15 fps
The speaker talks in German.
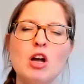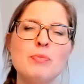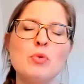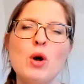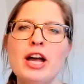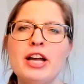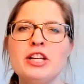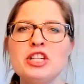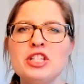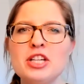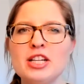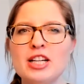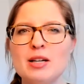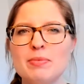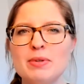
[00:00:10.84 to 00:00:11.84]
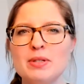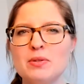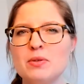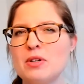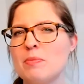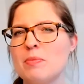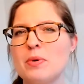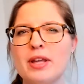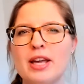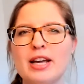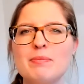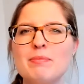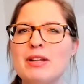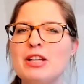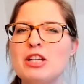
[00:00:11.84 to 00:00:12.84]
ob du Einsteiger bist oder
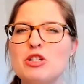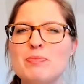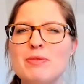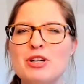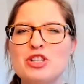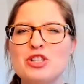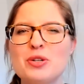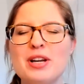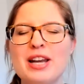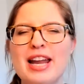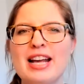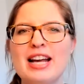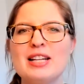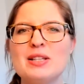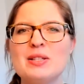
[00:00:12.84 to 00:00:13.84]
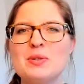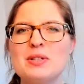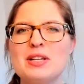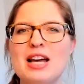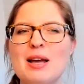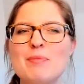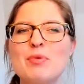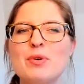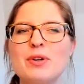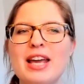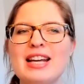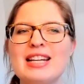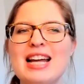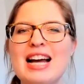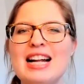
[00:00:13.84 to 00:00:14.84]
Projektmanagement schon länger zu deinem
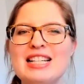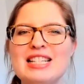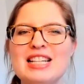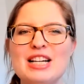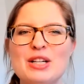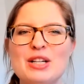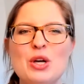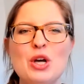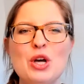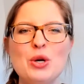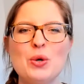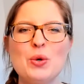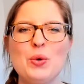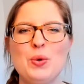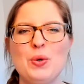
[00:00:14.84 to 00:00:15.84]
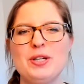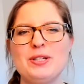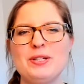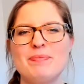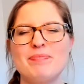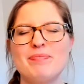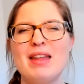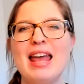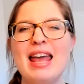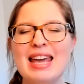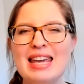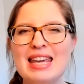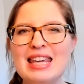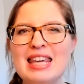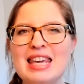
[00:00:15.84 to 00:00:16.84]
Projektalltag gehört.
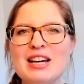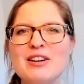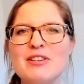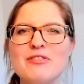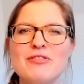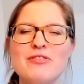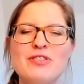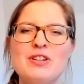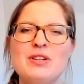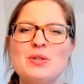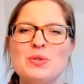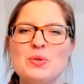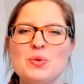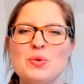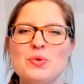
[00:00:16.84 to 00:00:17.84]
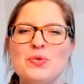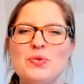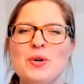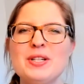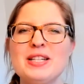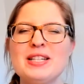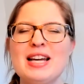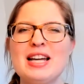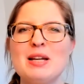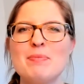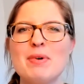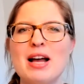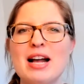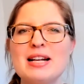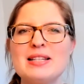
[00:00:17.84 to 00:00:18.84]
Hier findest du sofort in deine
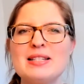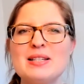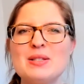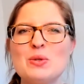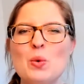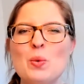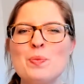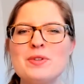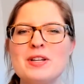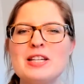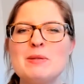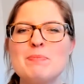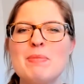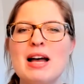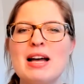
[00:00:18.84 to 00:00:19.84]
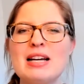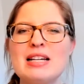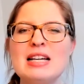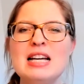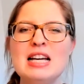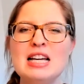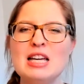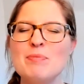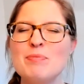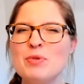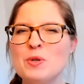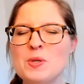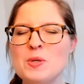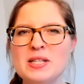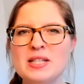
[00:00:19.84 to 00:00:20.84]
Praxis umsetzbare
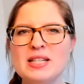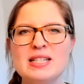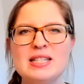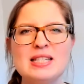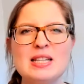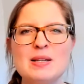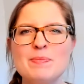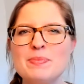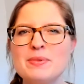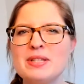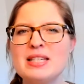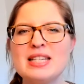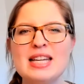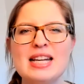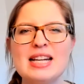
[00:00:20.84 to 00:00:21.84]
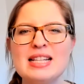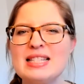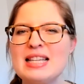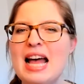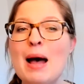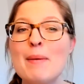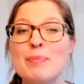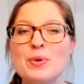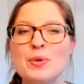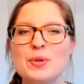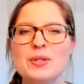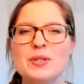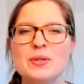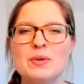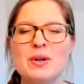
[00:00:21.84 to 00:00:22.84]
Impulse, Tipps, Tricks,
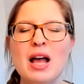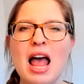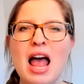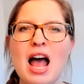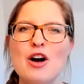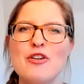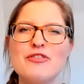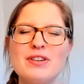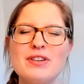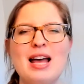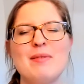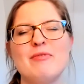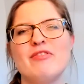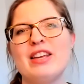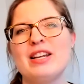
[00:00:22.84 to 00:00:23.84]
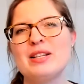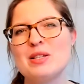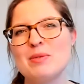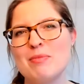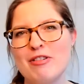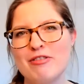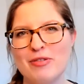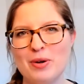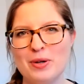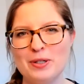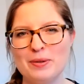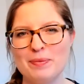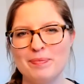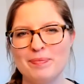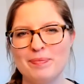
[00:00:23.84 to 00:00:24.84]
Abkürzungen auf deinem Weg zum
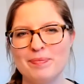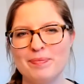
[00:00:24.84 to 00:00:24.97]
Erfolg.